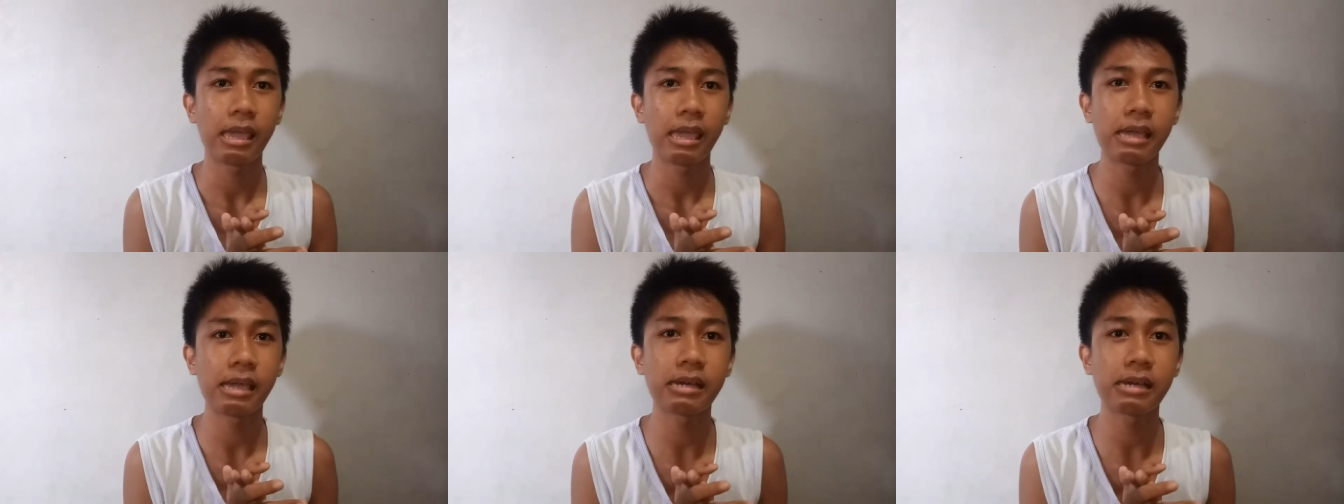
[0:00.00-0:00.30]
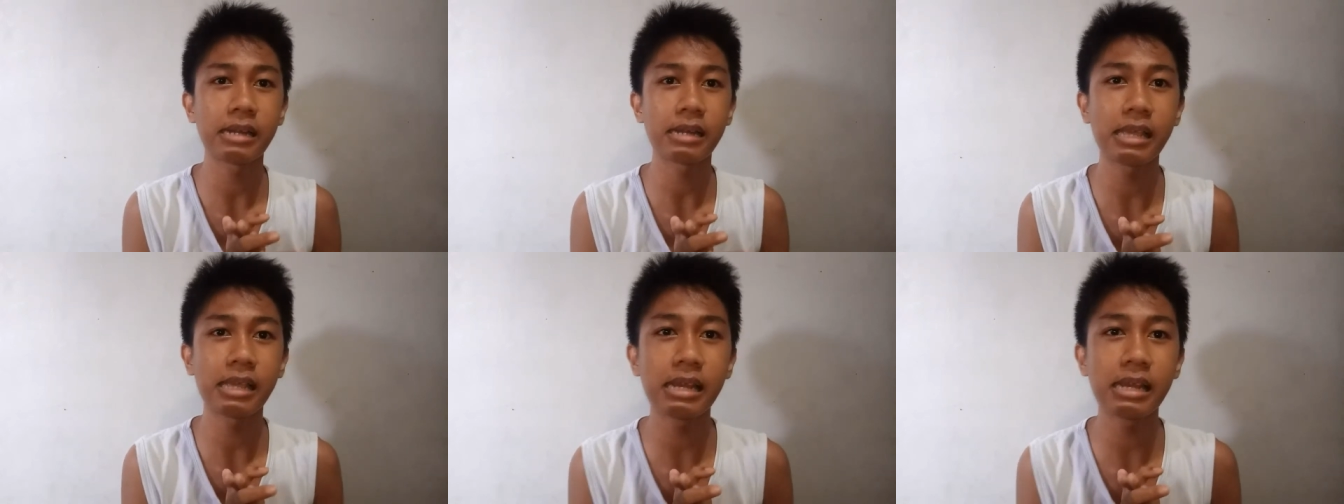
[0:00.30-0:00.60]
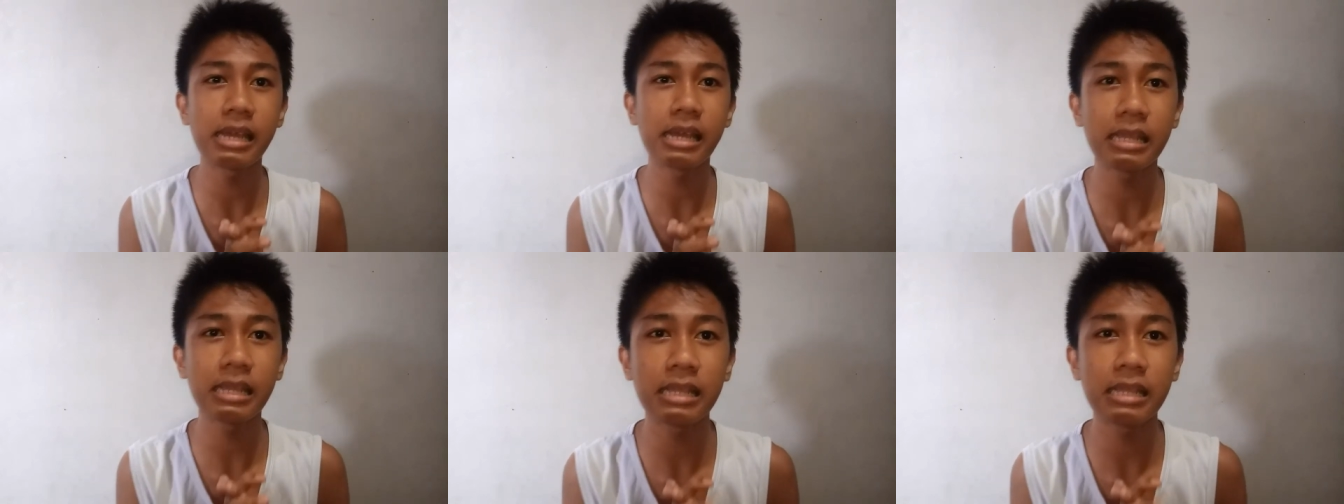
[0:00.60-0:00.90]
ang ring
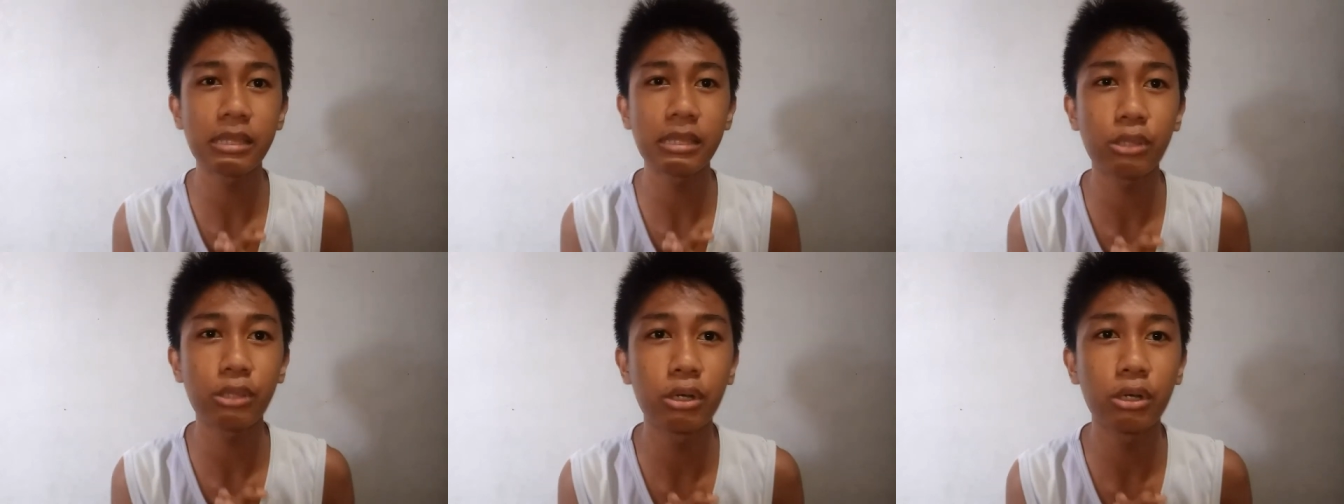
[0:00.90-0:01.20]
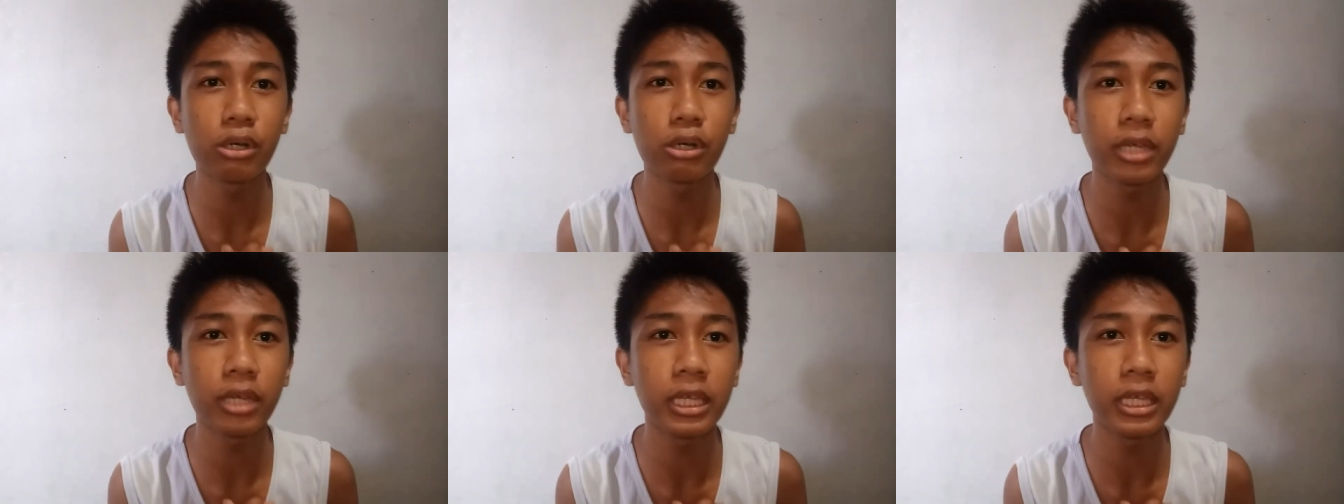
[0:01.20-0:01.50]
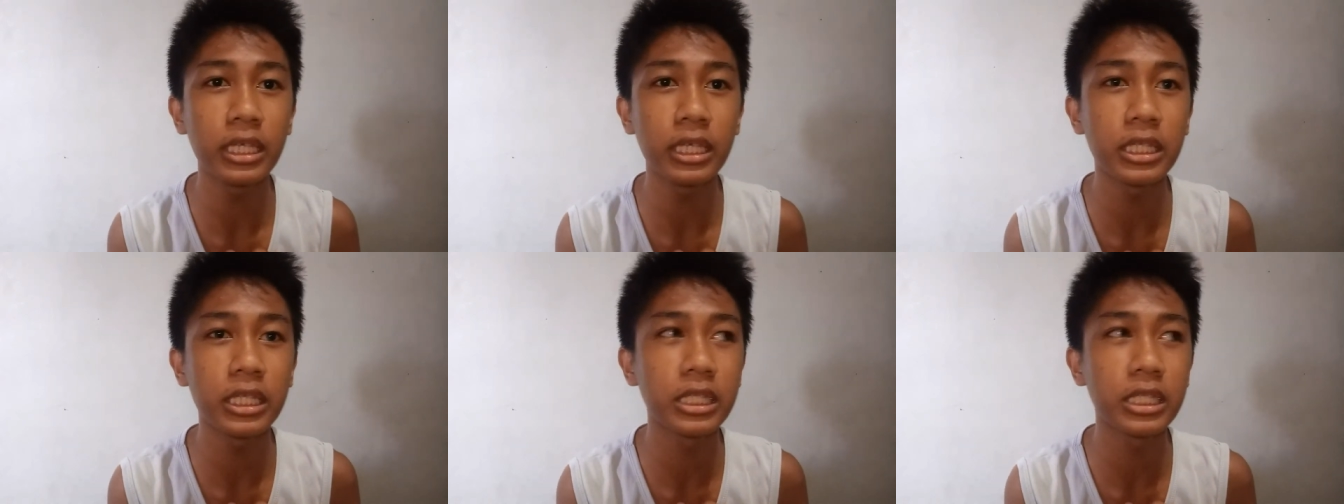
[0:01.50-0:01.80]
light na to
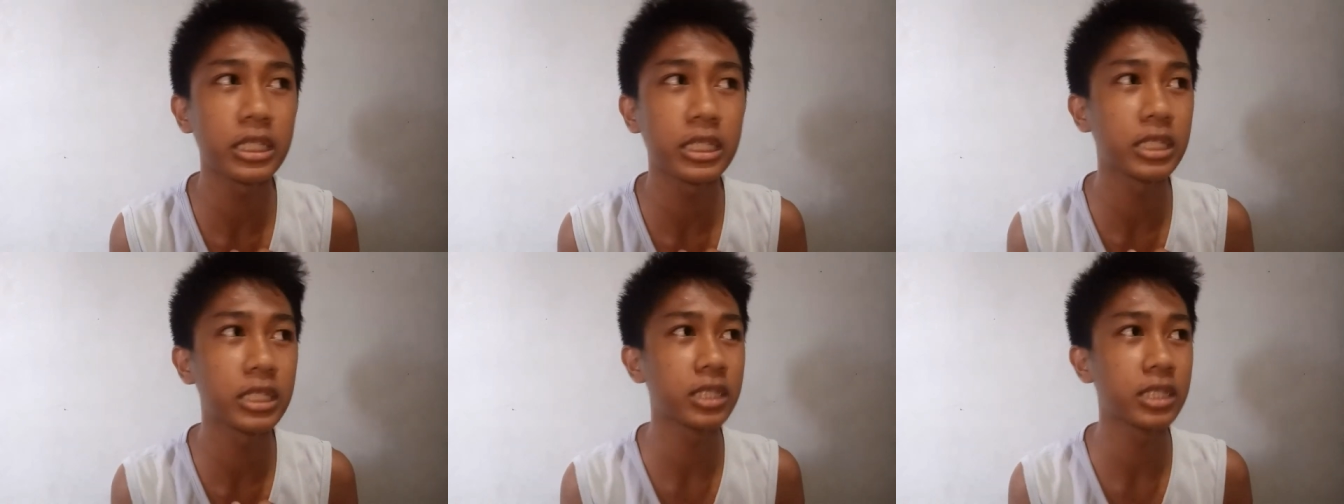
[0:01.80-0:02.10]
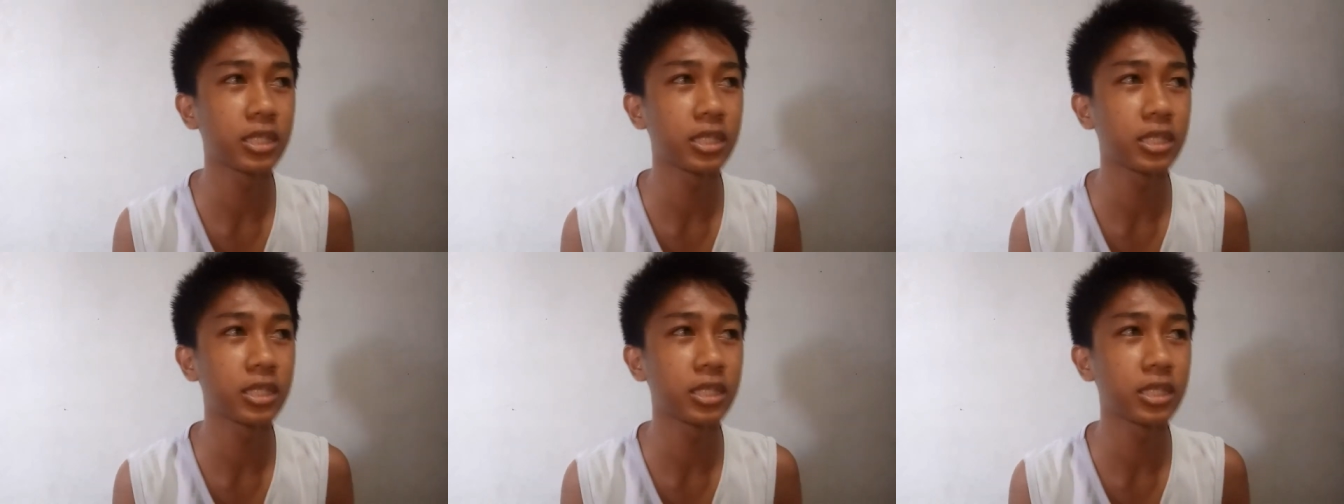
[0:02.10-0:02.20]
is